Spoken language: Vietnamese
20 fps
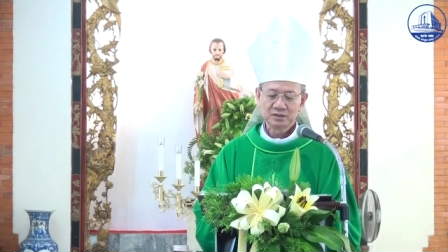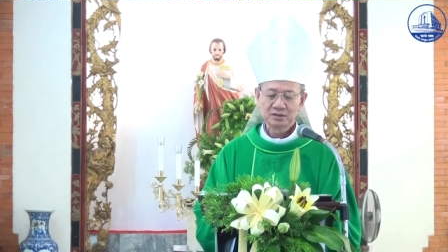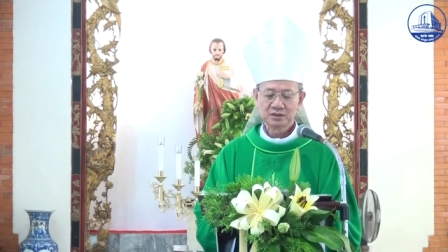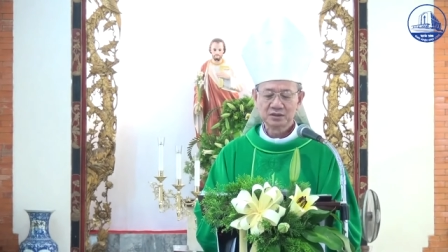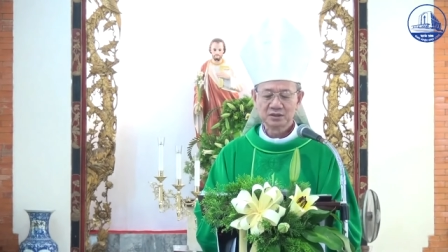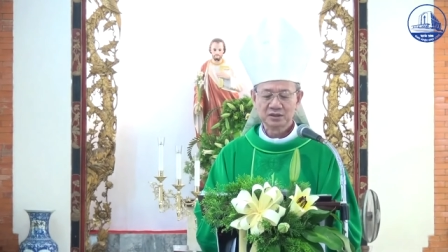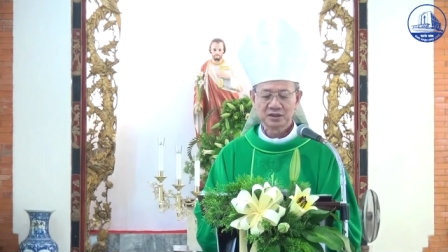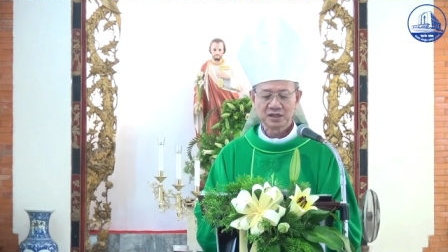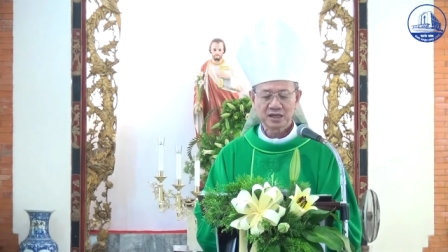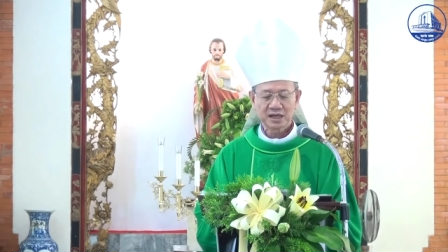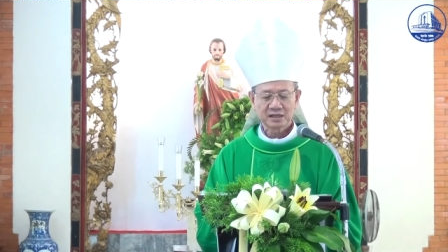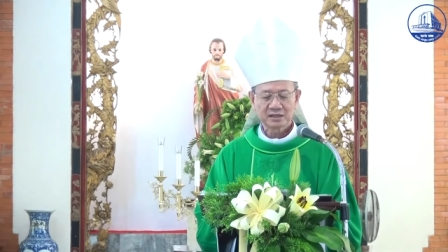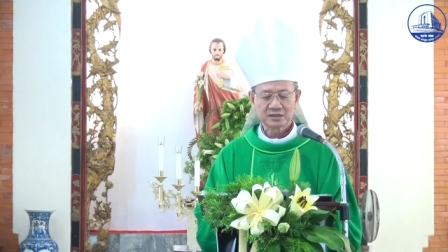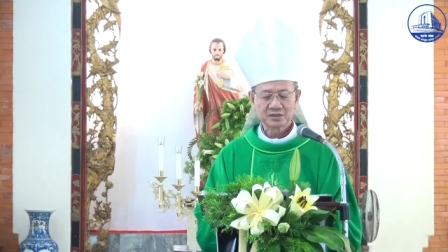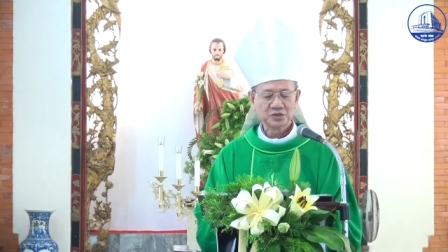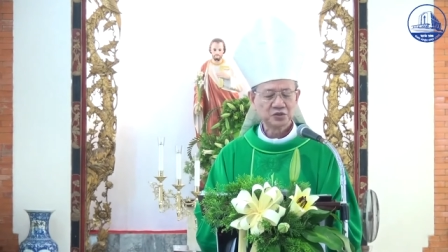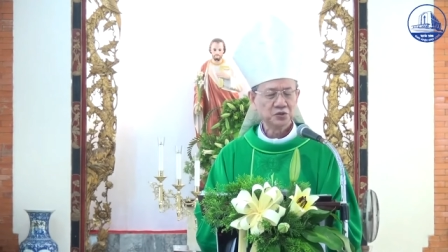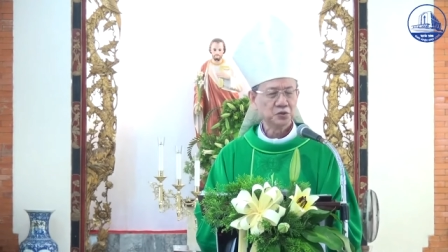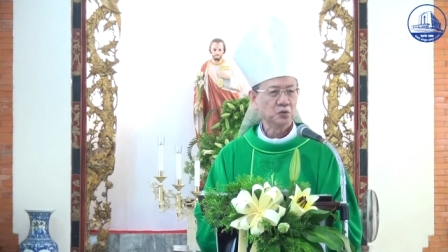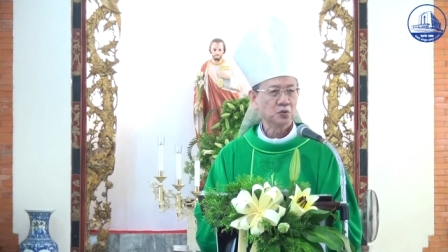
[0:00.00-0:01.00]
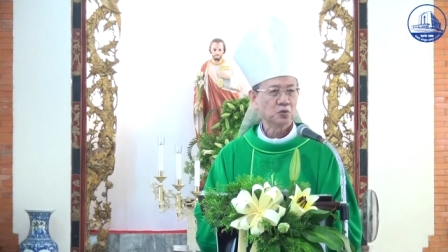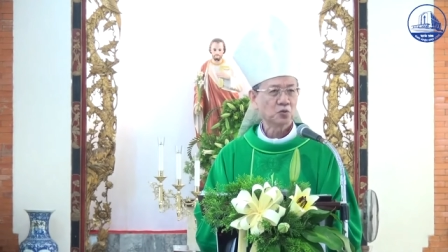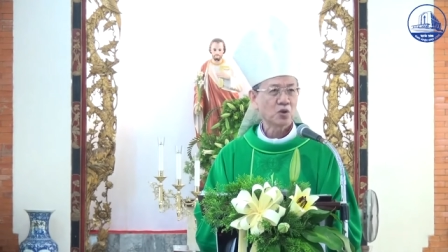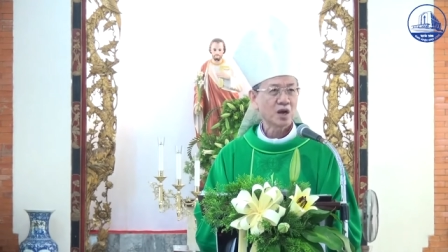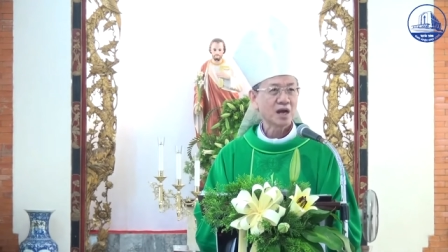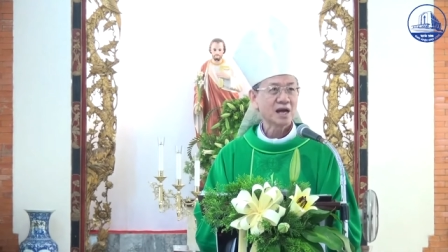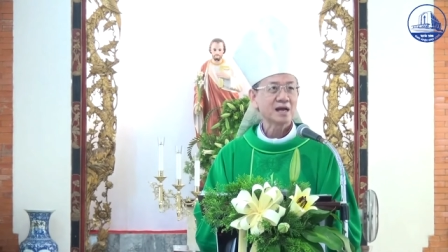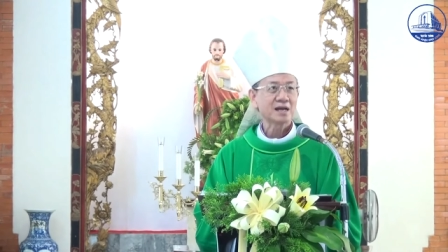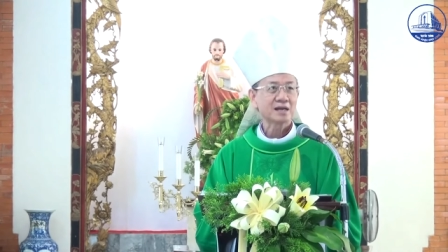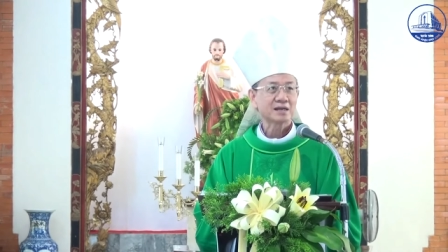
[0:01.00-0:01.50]
người ăn nhiều
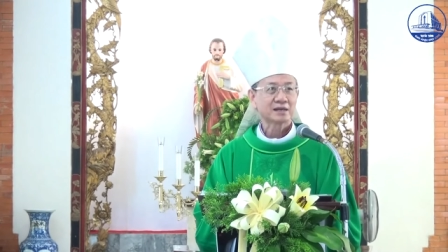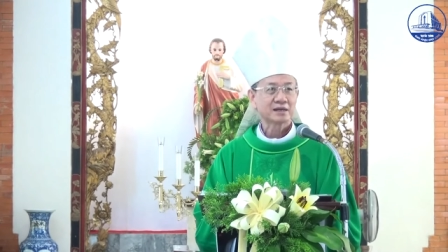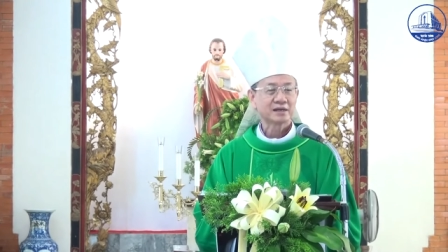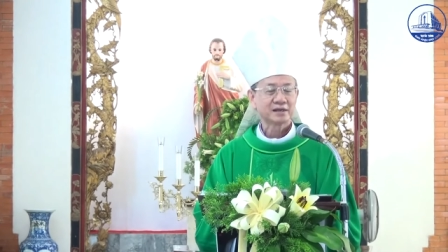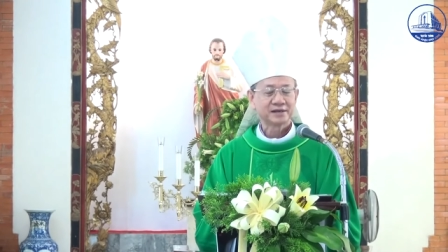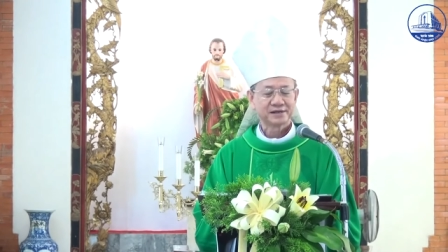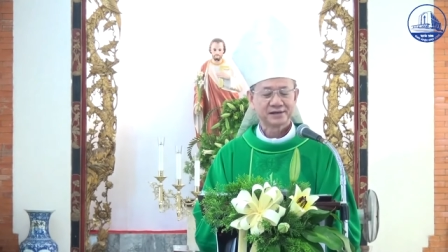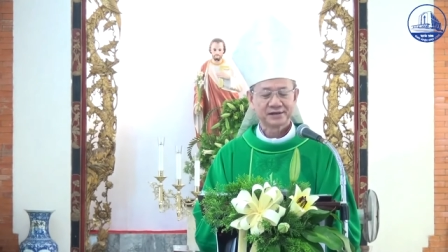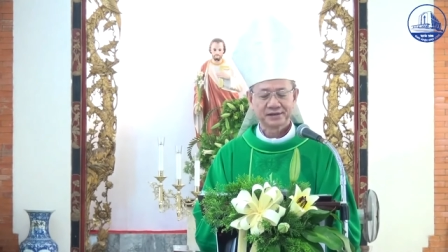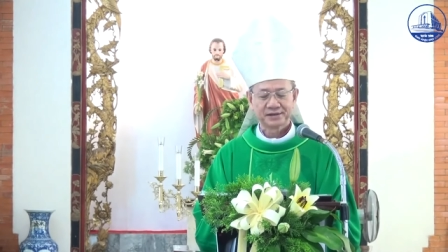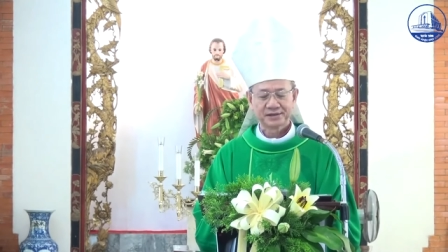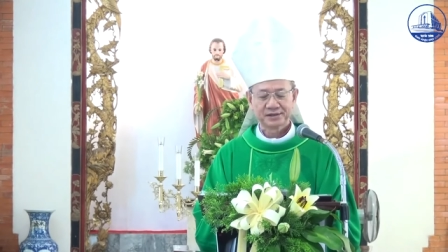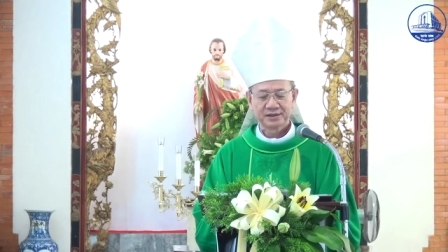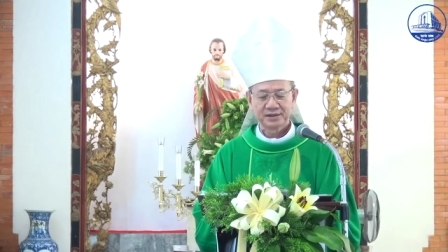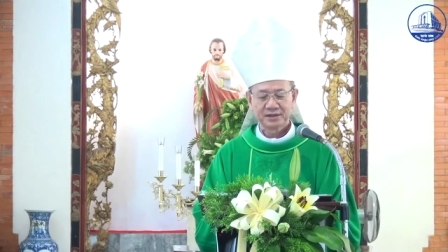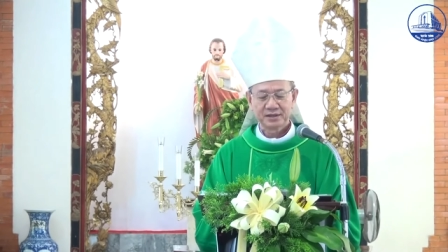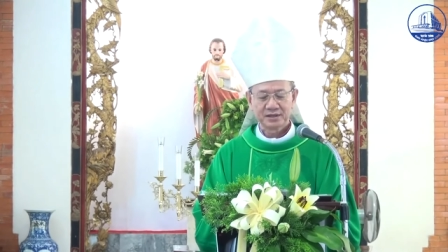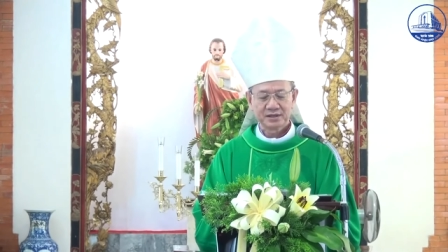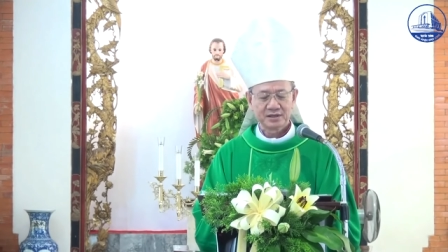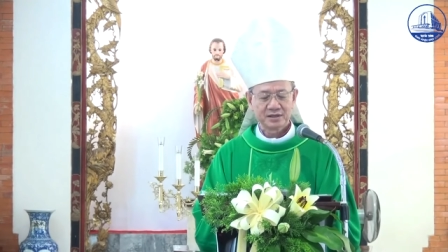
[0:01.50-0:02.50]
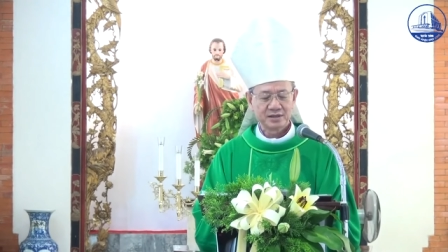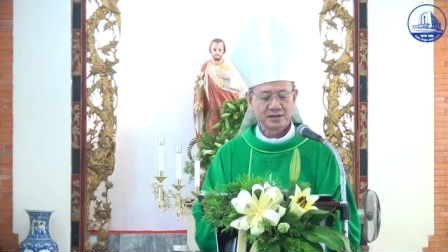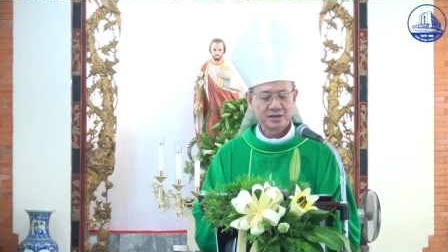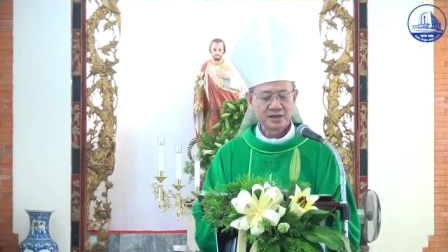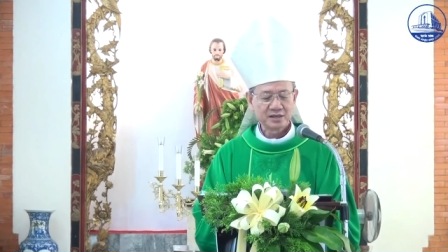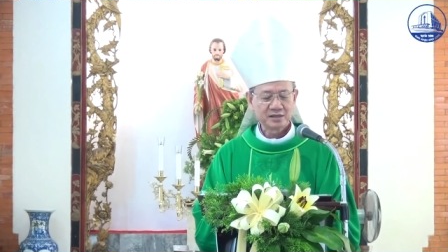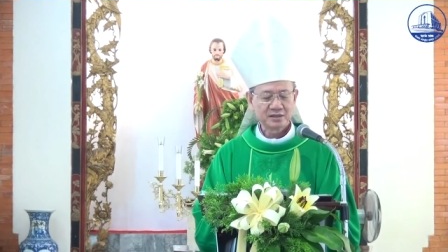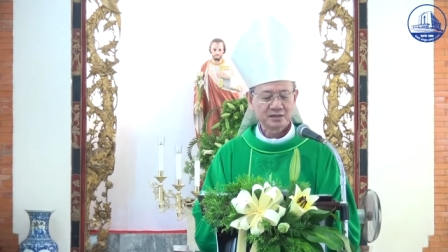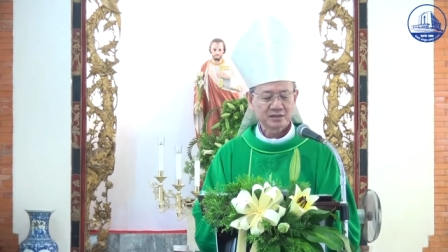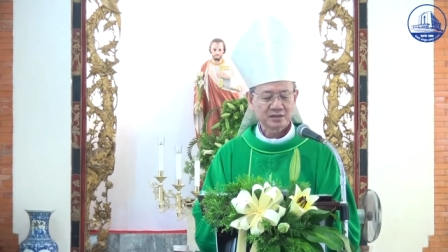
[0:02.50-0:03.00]
quá
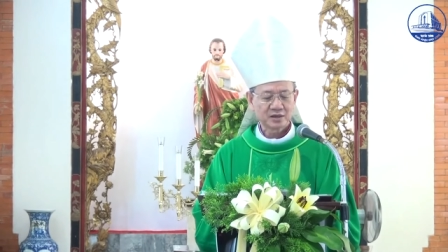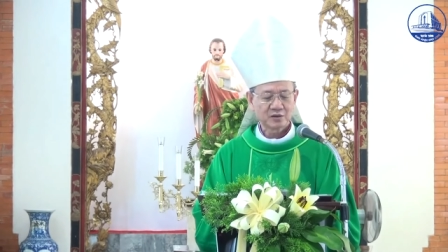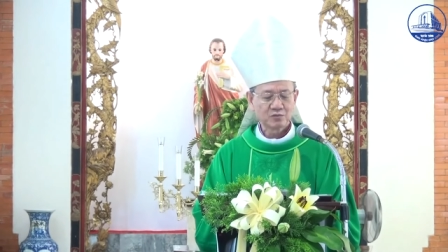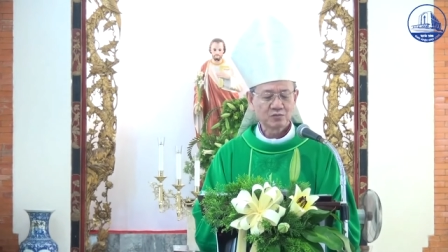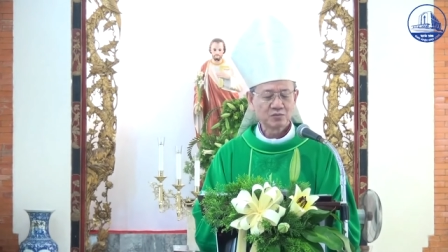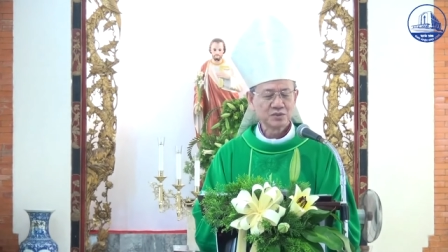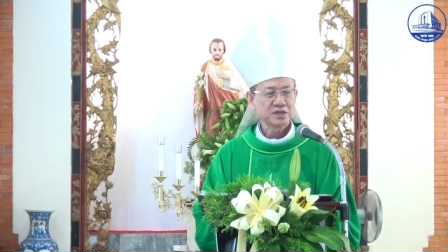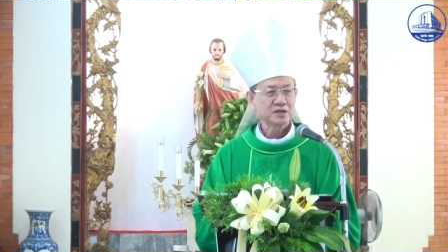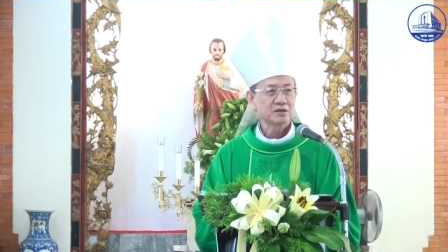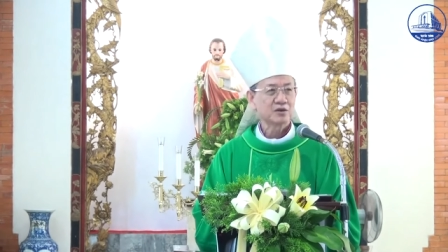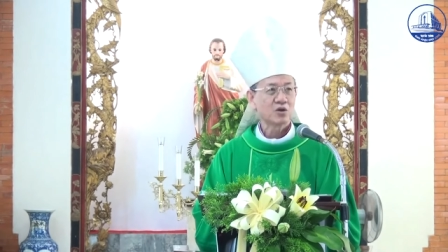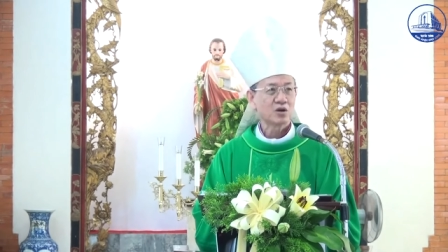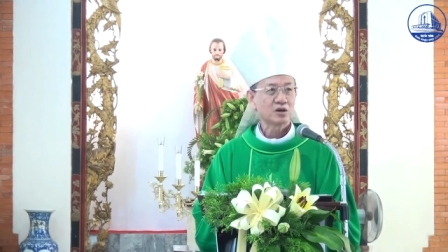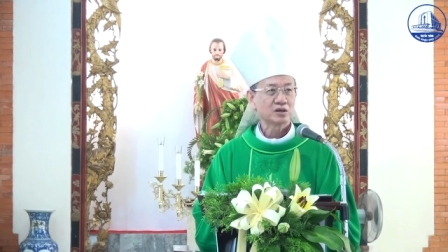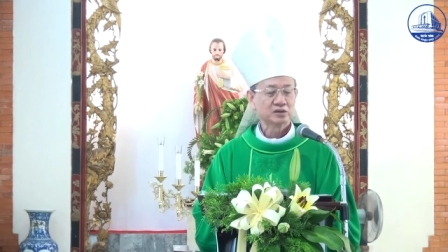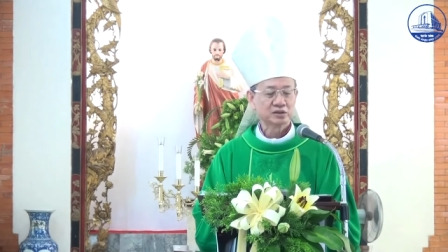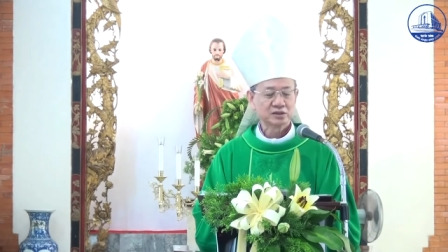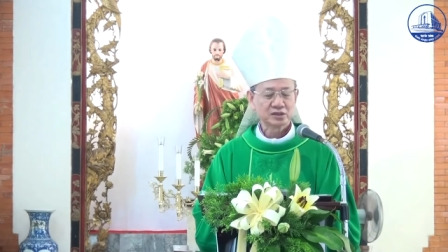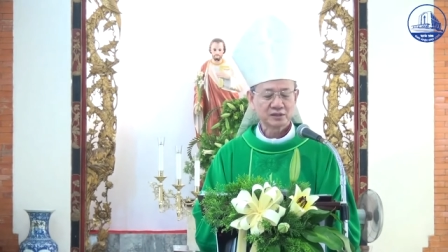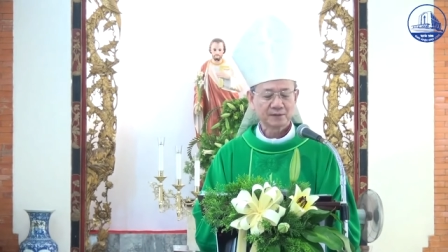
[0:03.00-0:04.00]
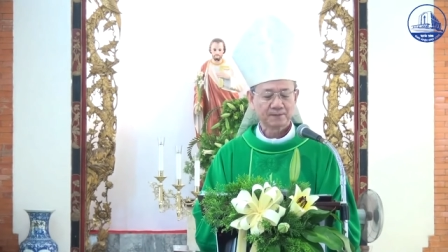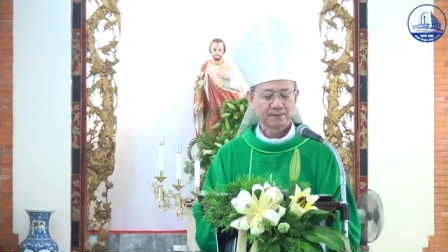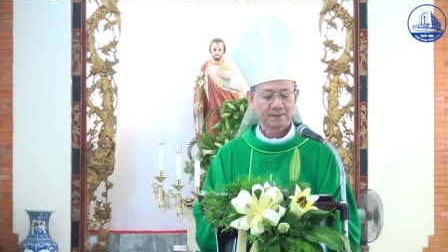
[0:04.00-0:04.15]
nên không biết ngon nữa